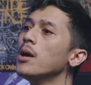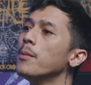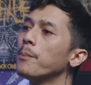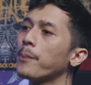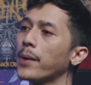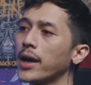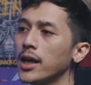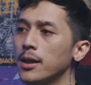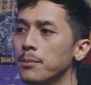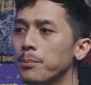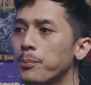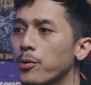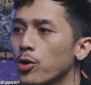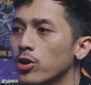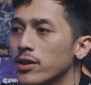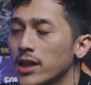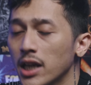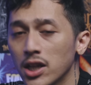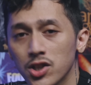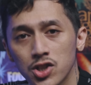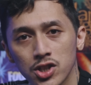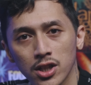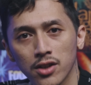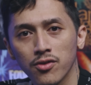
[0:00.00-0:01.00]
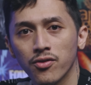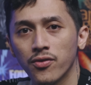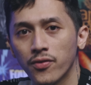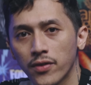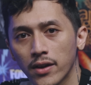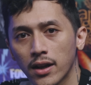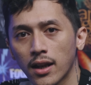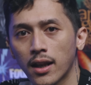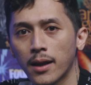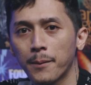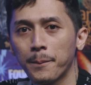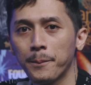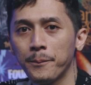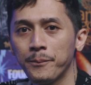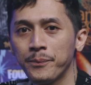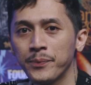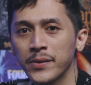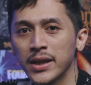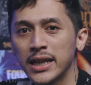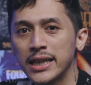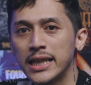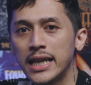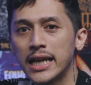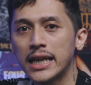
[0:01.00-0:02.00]
paint protection film
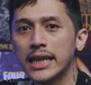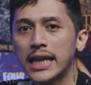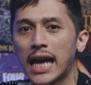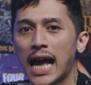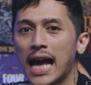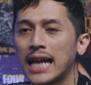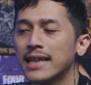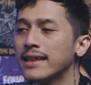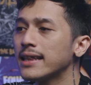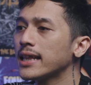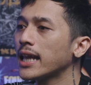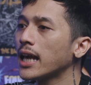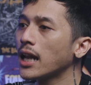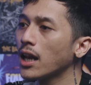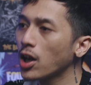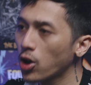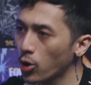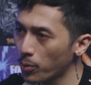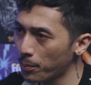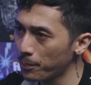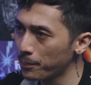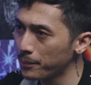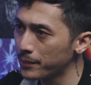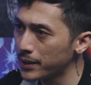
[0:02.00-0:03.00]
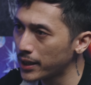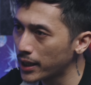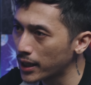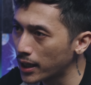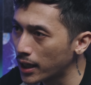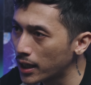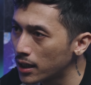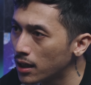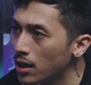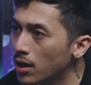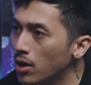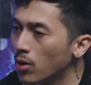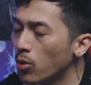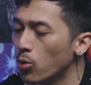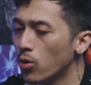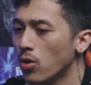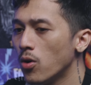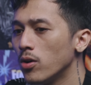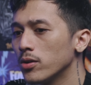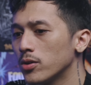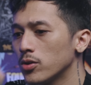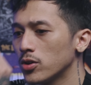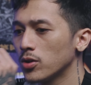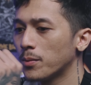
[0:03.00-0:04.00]
dari Antelope ya kan. Gue
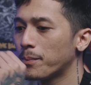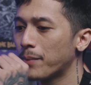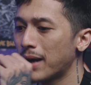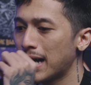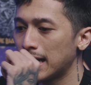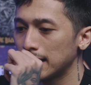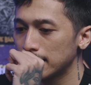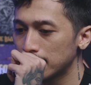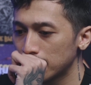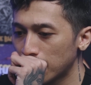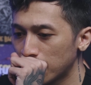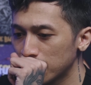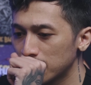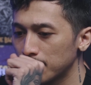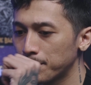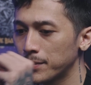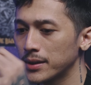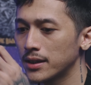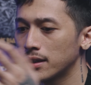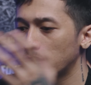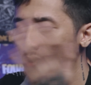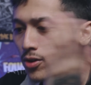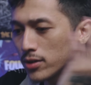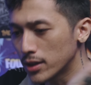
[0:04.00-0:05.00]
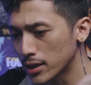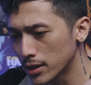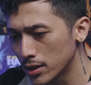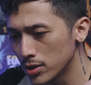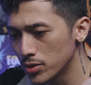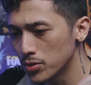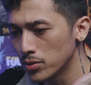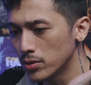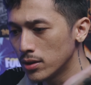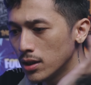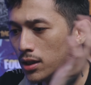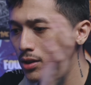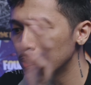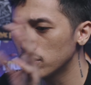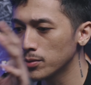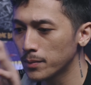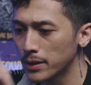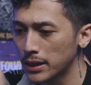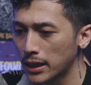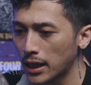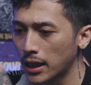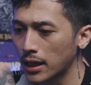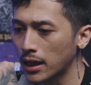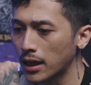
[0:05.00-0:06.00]
waktu itu pasang sempat ada kontennya juga
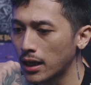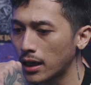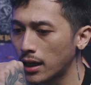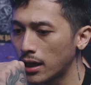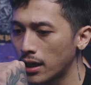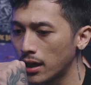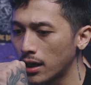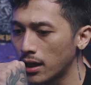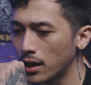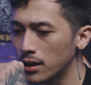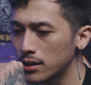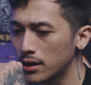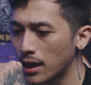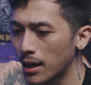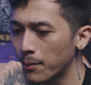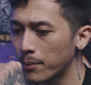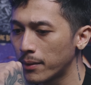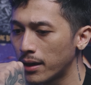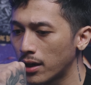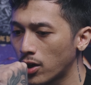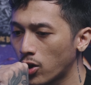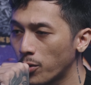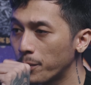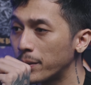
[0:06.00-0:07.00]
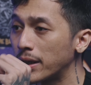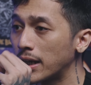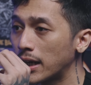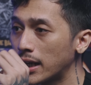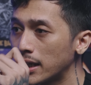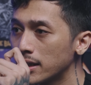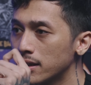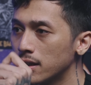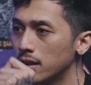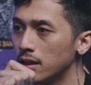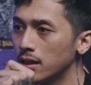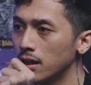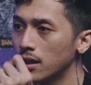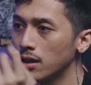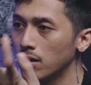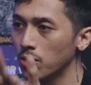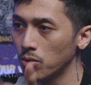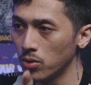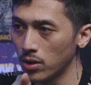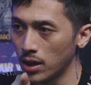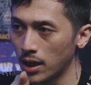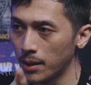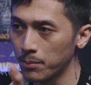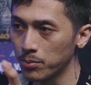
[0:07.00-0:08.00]
cuman karena uh, trouble copyright jadi
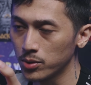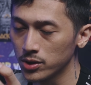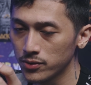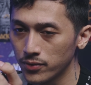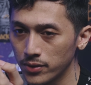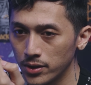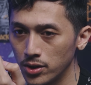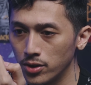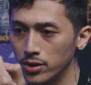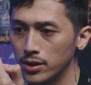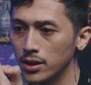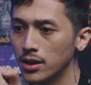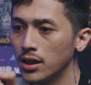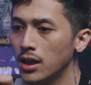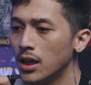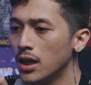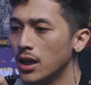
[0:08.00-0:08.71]
gue hapus videonya.